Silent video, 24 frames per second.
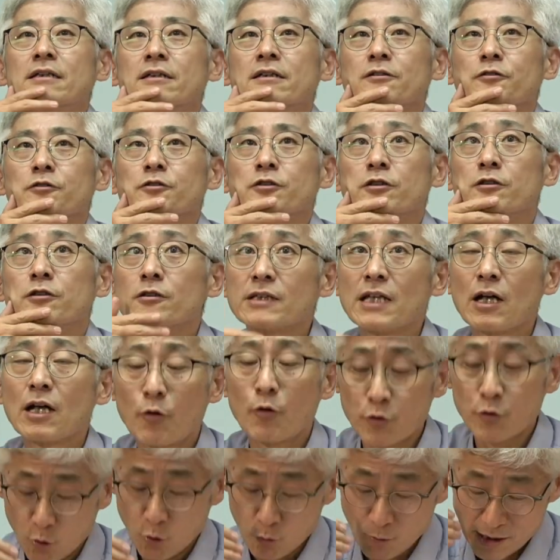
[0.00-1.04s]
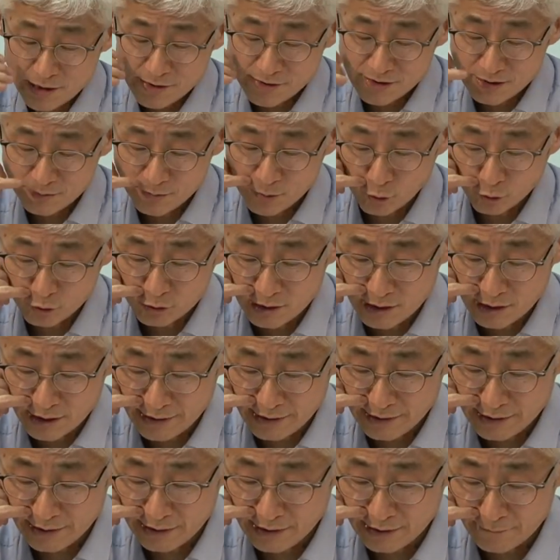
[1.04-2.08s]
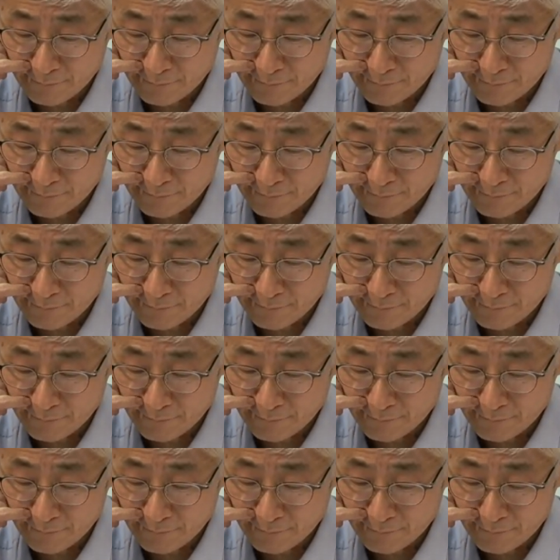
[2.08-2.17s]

그렇다고 요 말씀이 오늘날에